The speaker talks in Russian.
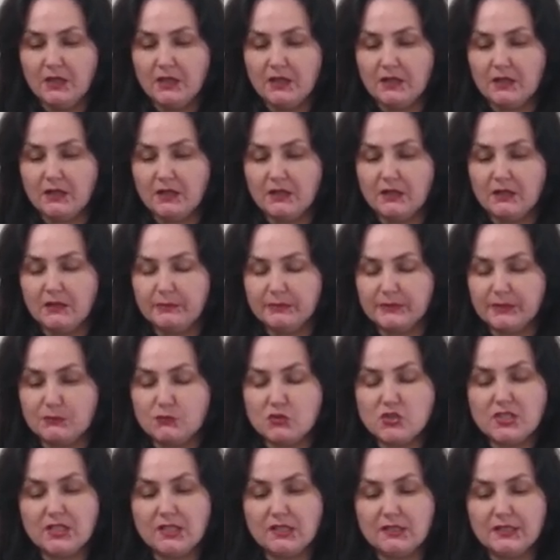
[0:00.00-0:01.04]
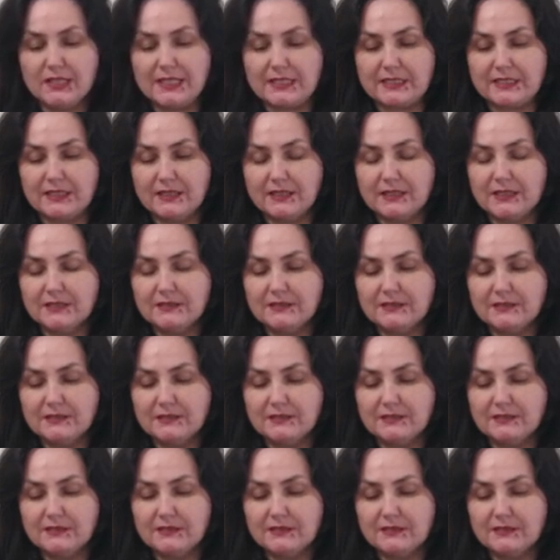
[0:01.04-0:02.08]
Э, потому что аркан
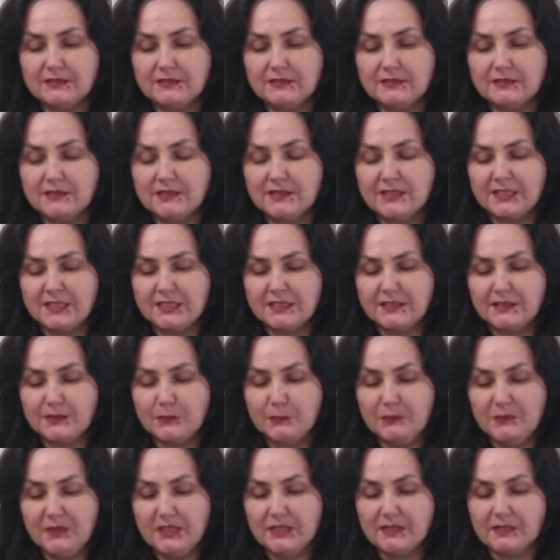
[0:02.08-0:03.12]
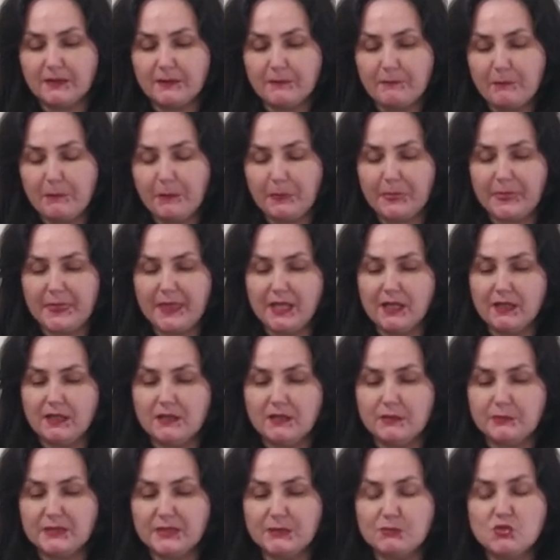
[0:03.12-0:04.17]
э, мира.
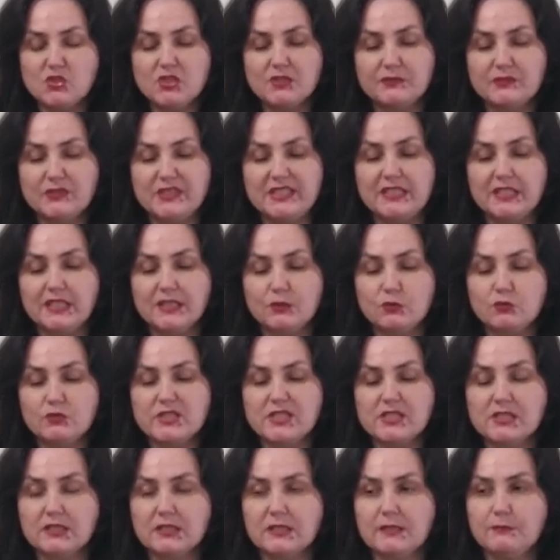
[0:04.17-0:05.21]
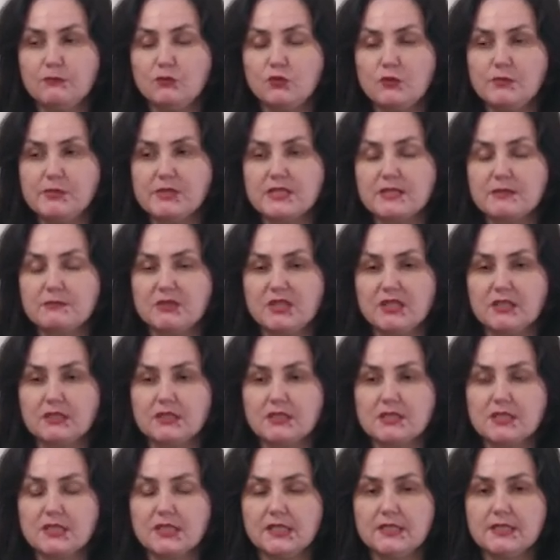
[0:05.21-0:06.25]
Э, потому что вы даете таким образом,
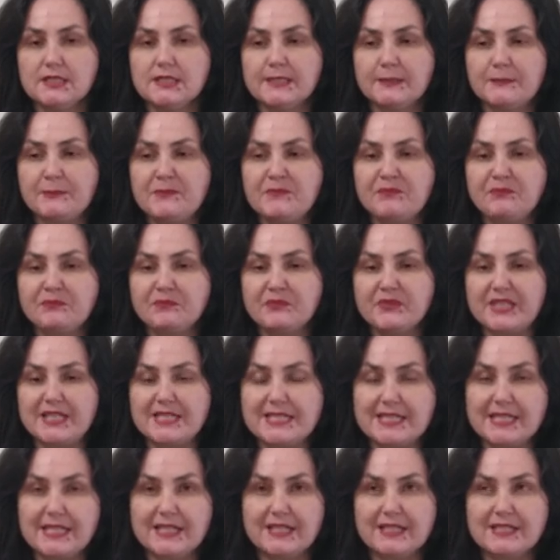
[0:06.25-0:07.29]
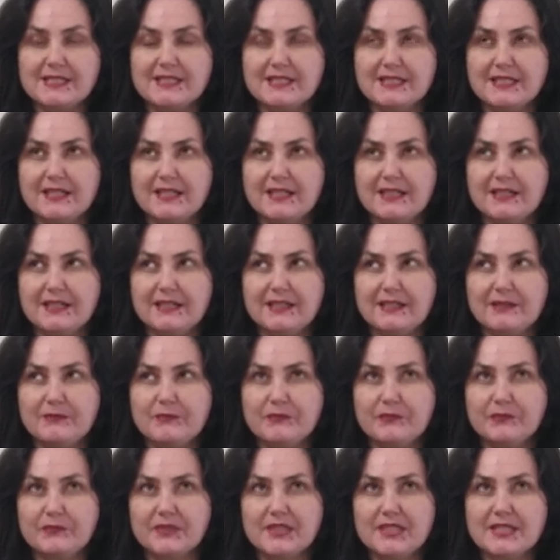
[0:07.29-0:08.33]
как-то, знаете, за, за,
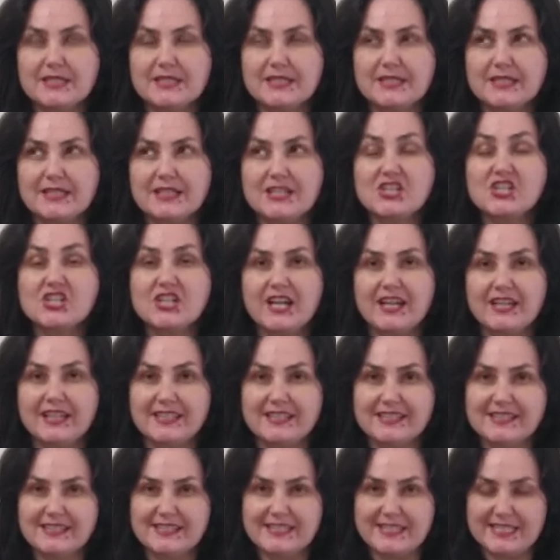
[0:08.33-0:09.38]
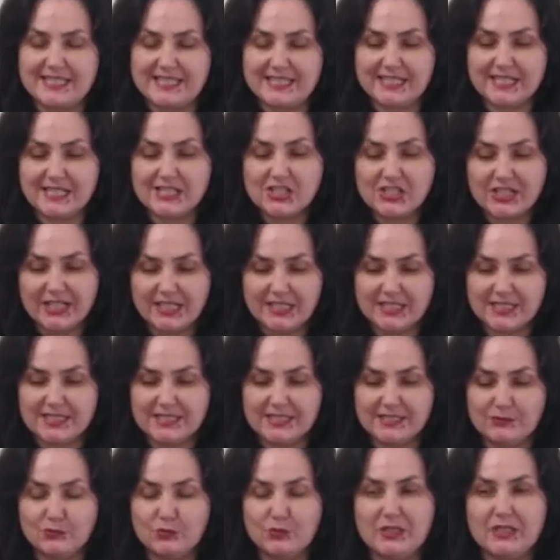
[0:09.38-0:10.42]
заражаете,
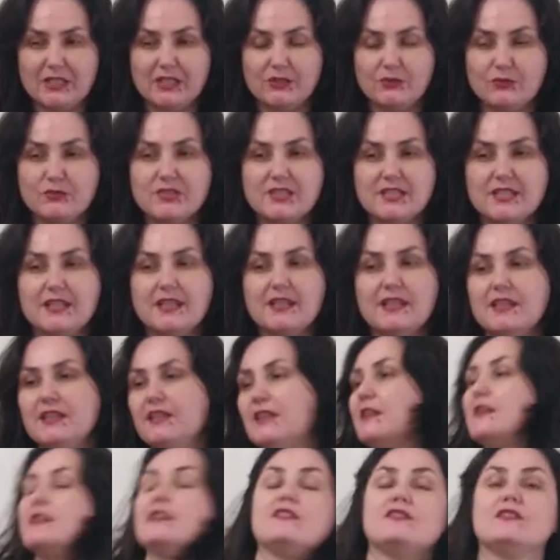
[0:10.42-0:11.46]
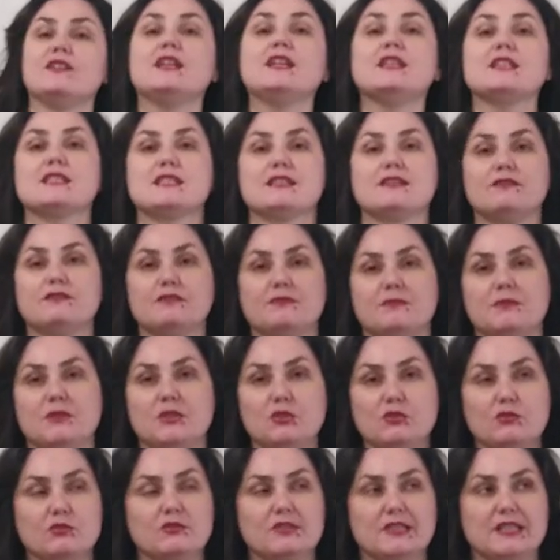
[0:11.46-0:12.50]
заражаете других людей двигаться
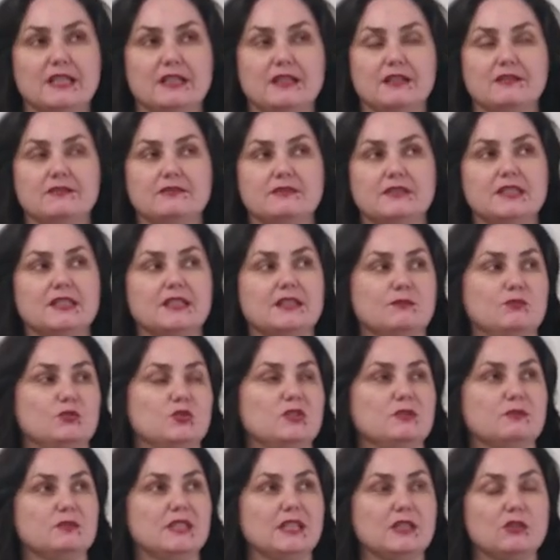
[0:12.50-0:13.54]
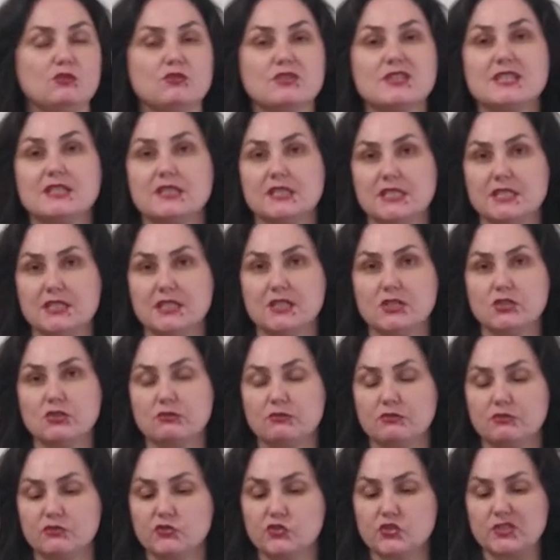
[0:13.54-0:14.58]
вперед, да, вы как будто даете
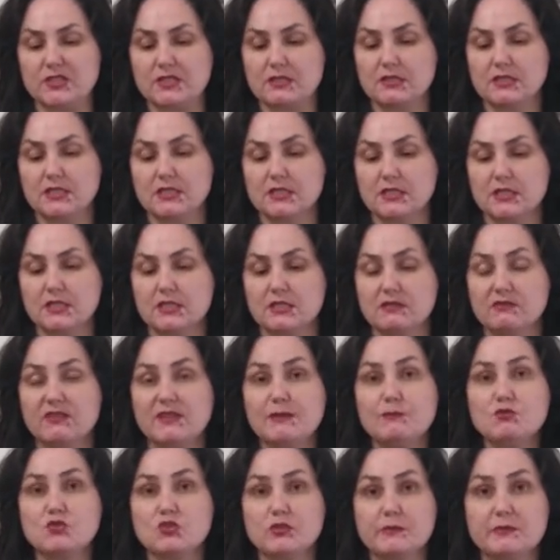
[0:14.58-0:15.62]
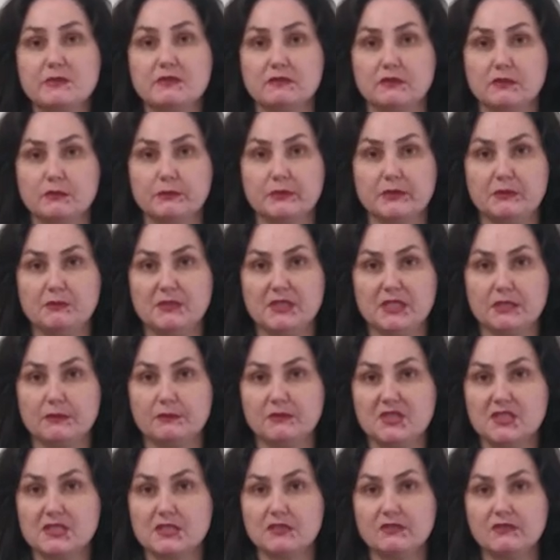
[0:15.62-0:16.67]
надежду, хочется сказать, своим собственным
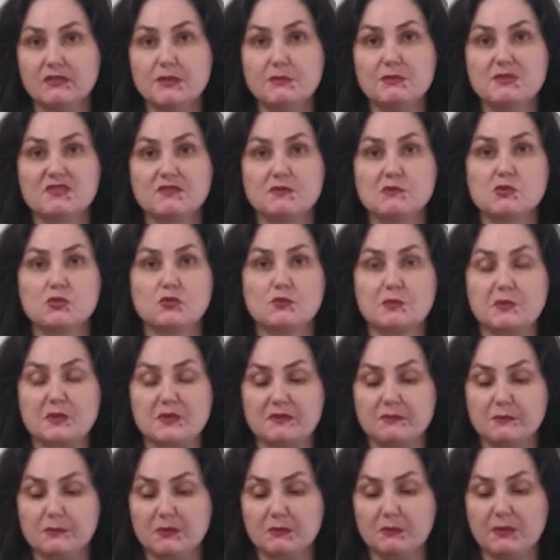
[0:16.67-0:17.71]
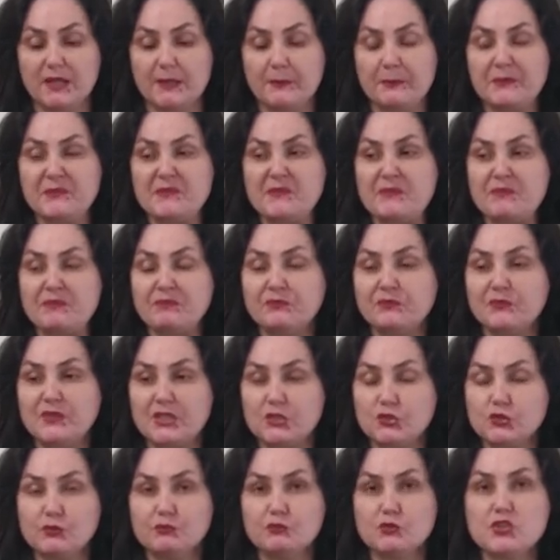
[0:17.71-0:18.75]
примером, не словами, своим собственным примером,
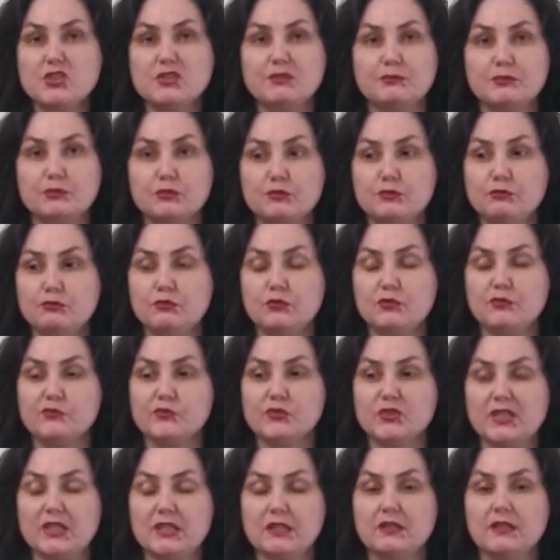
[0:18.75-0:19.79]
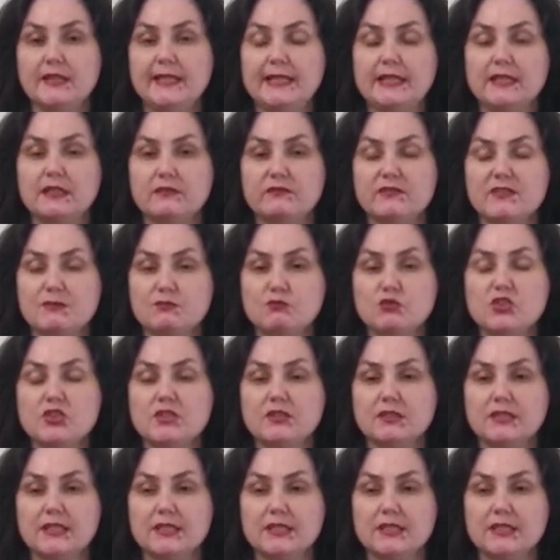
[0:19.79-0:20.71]
а что можно по-другому, да, возможно,